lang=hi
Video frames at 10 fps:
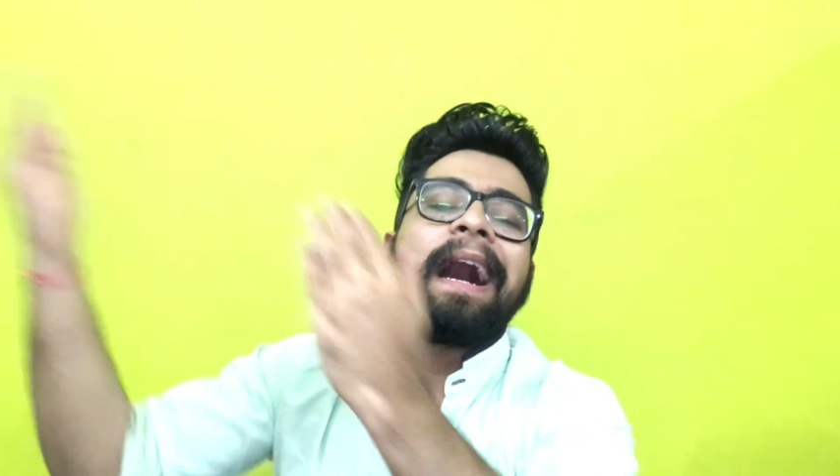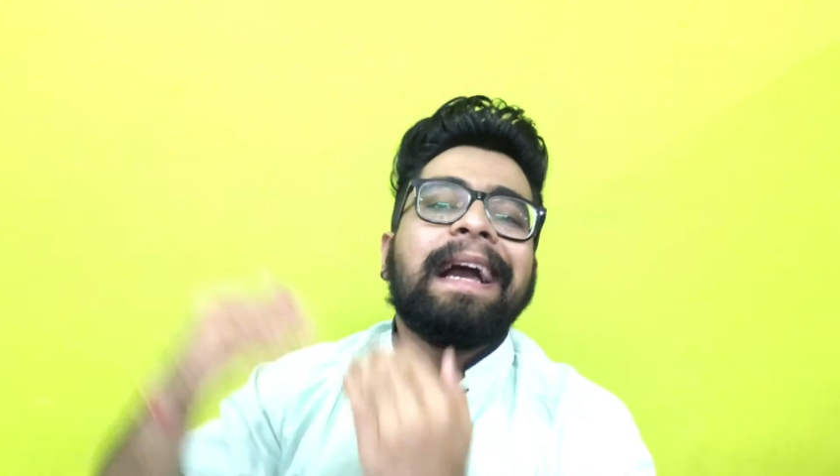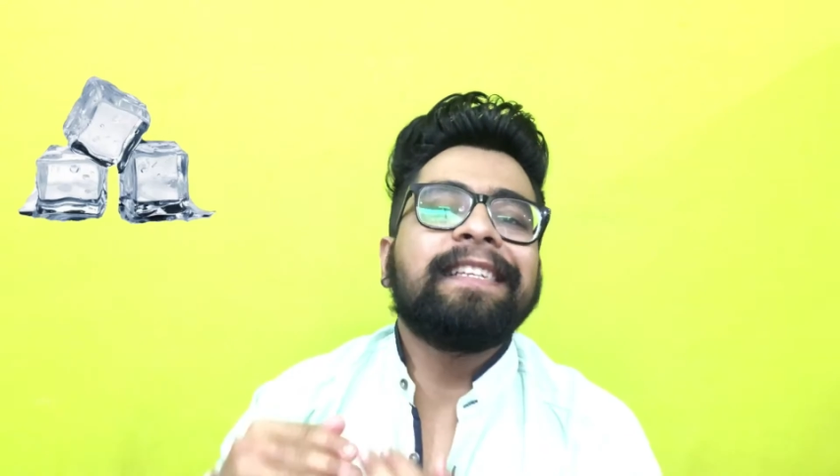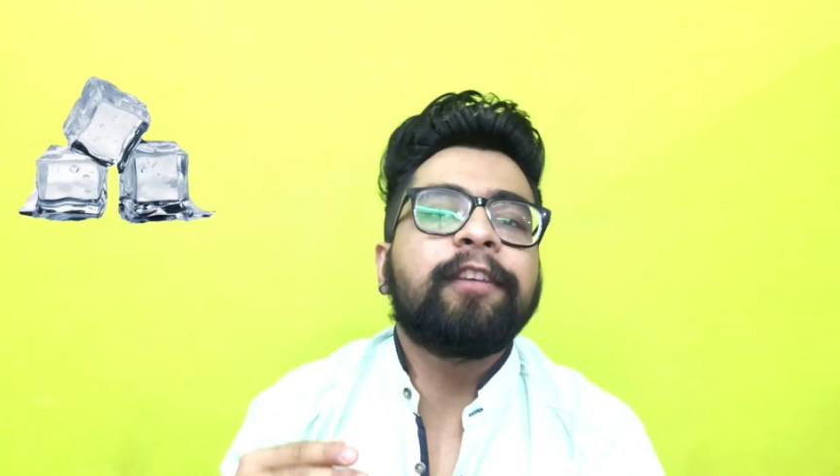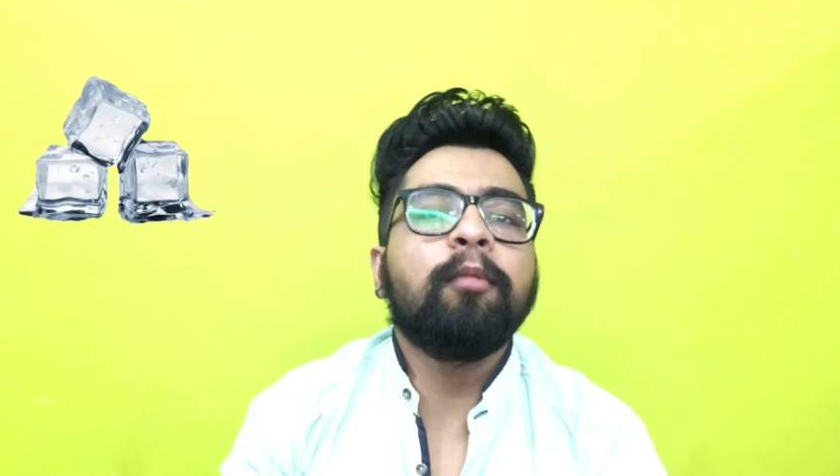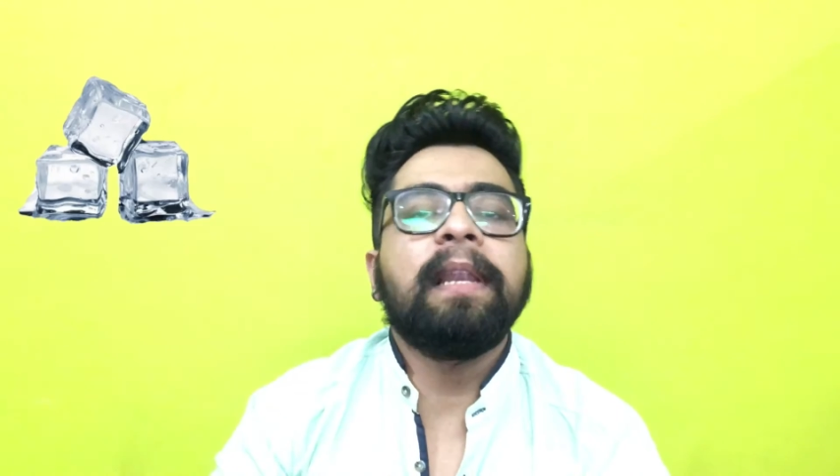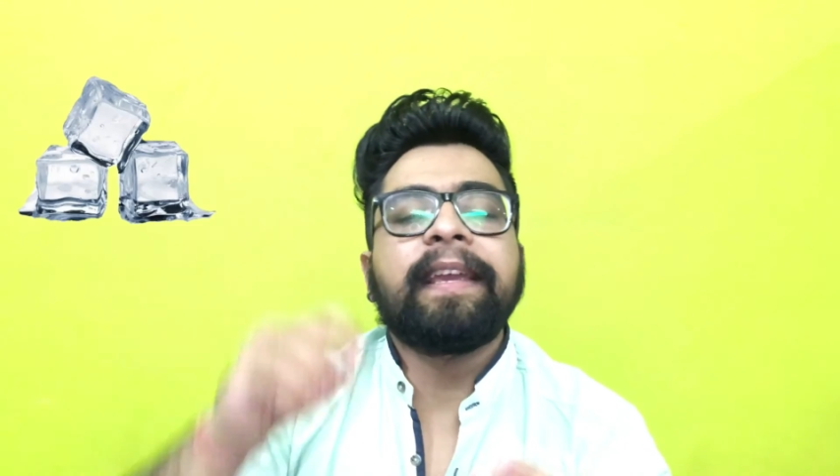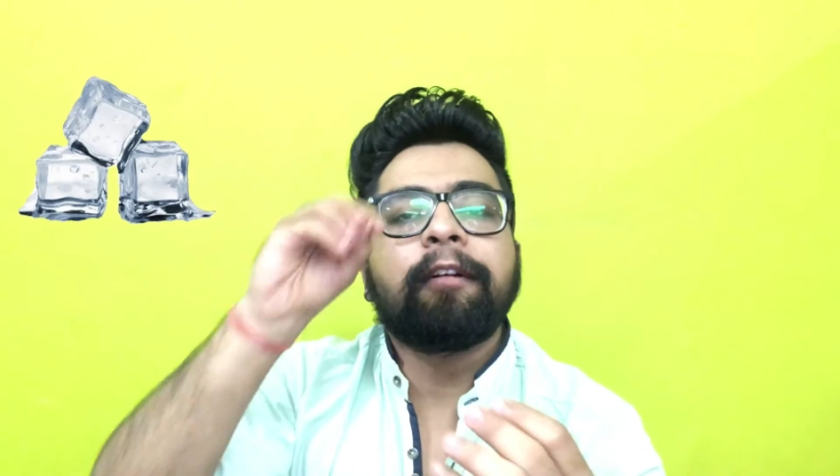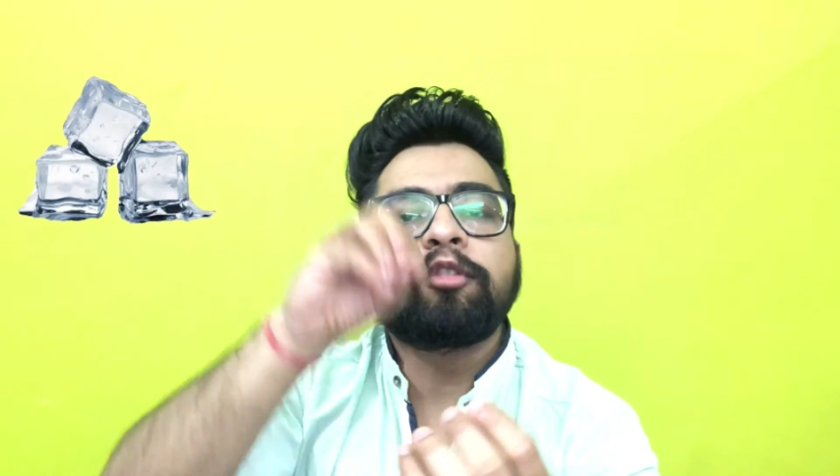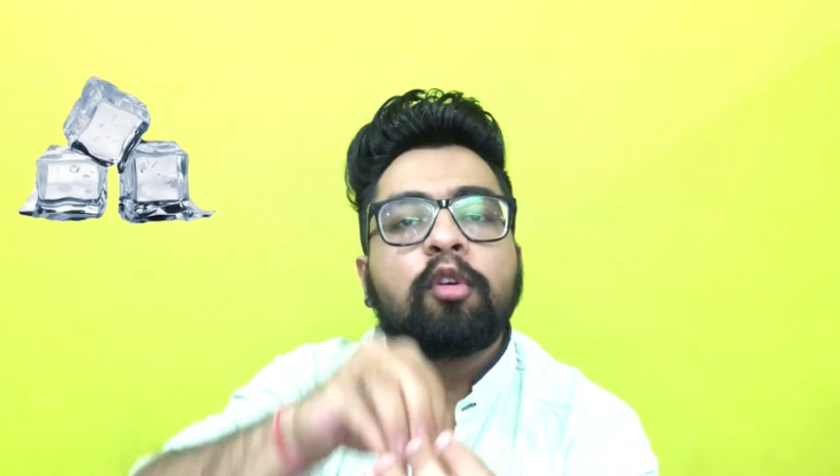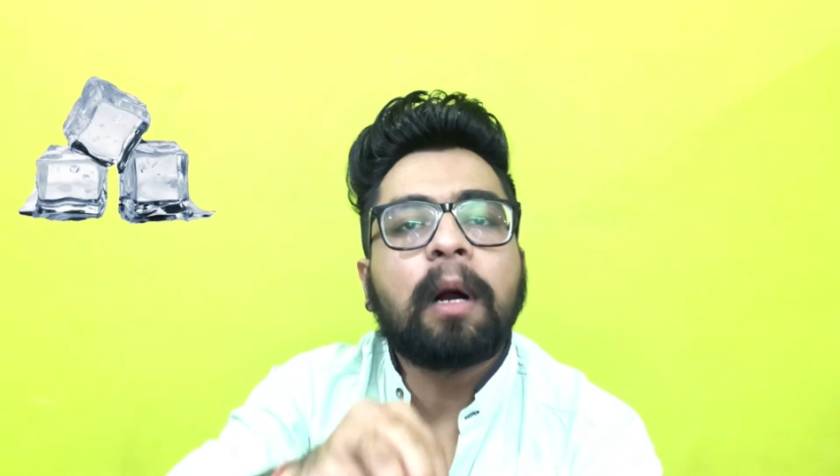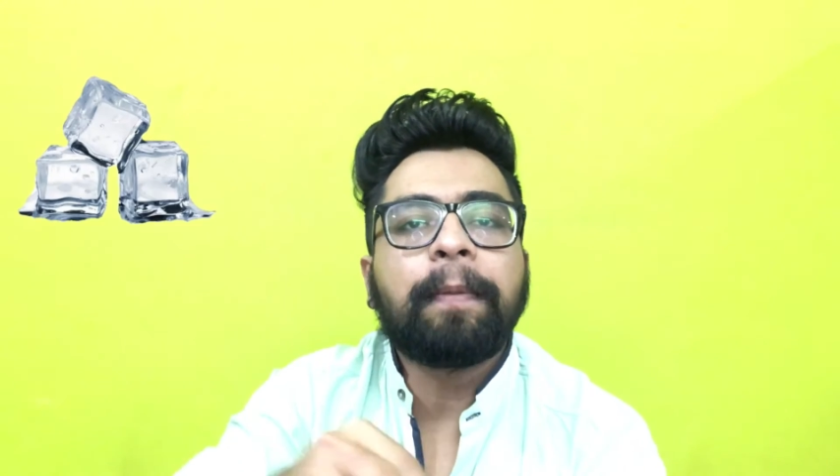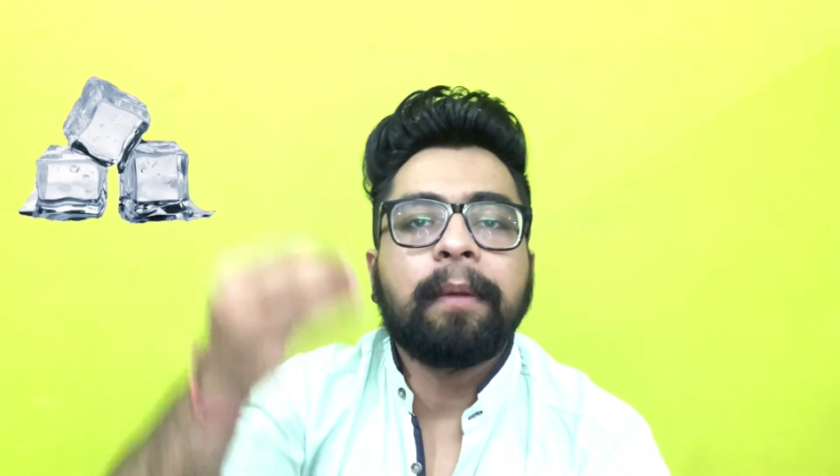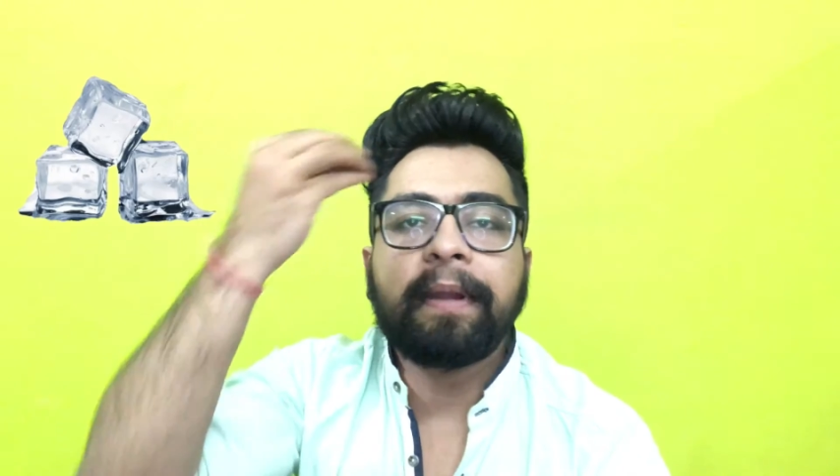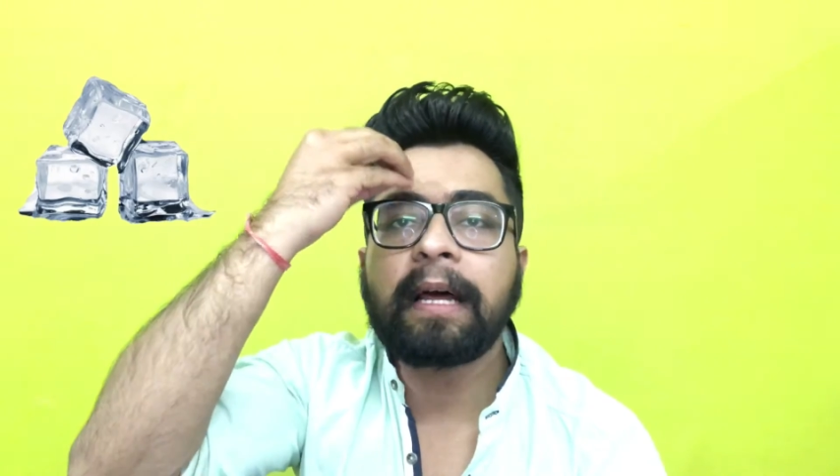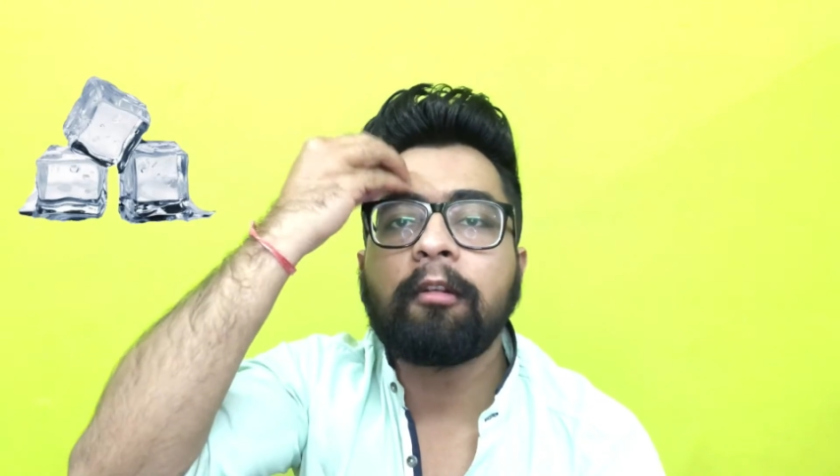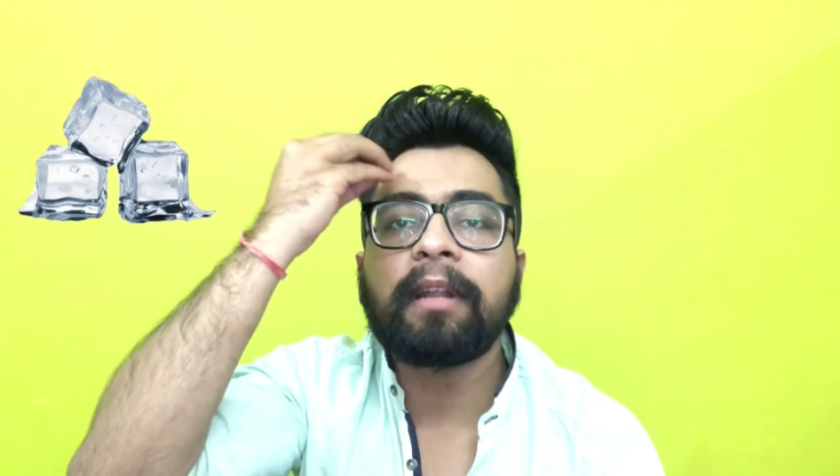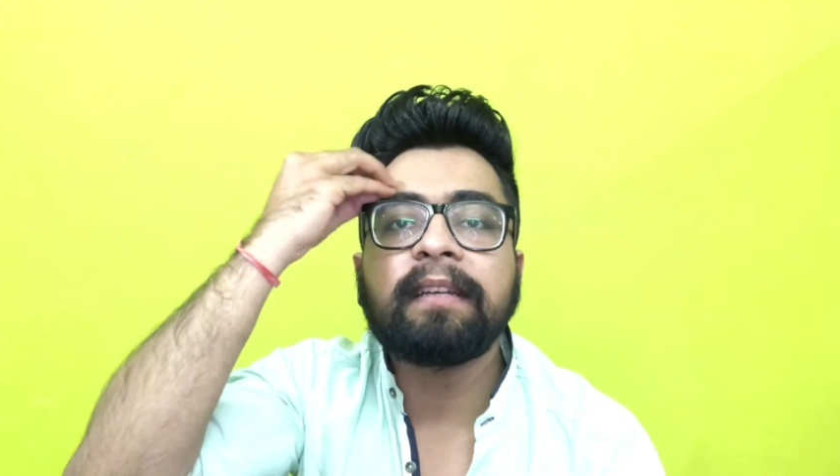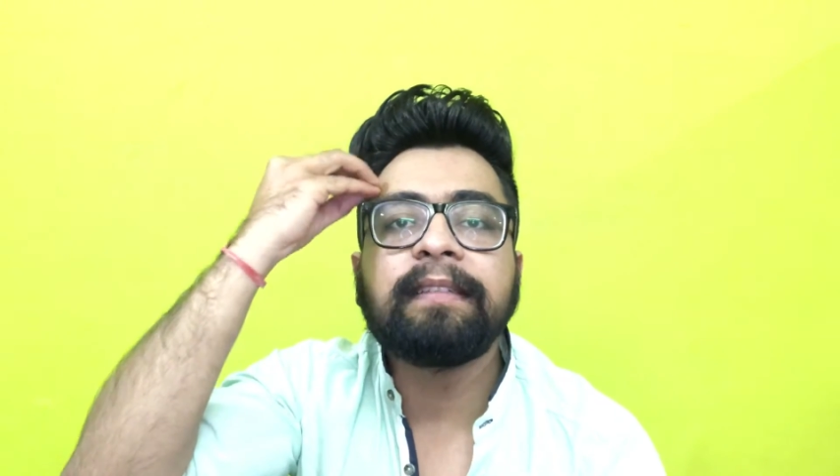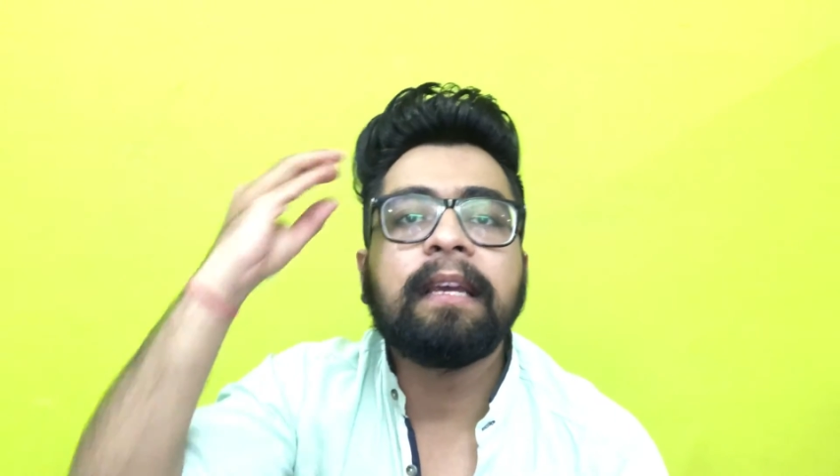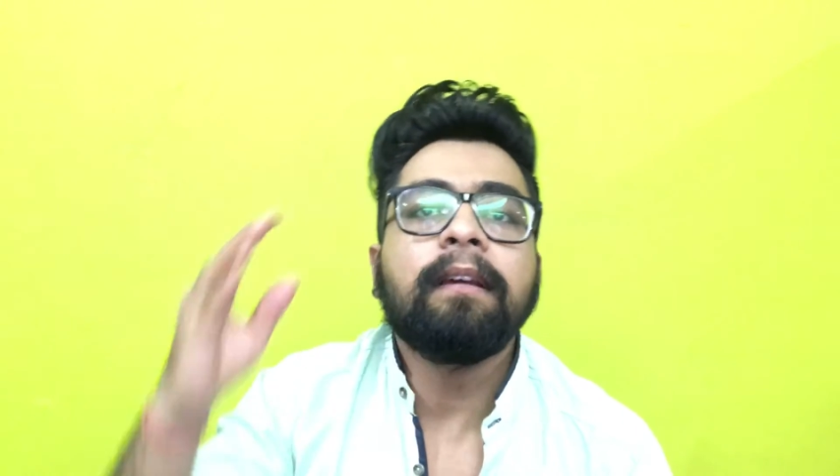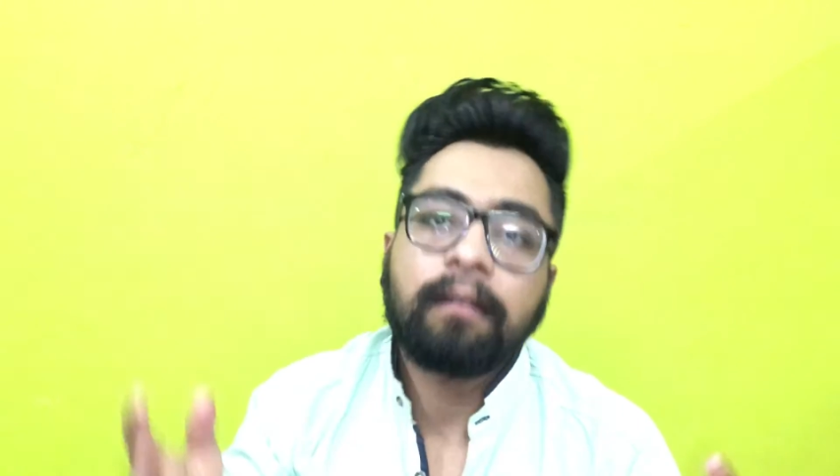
आइस क्यूब लेके उसको कपड़े में डालो ढंग से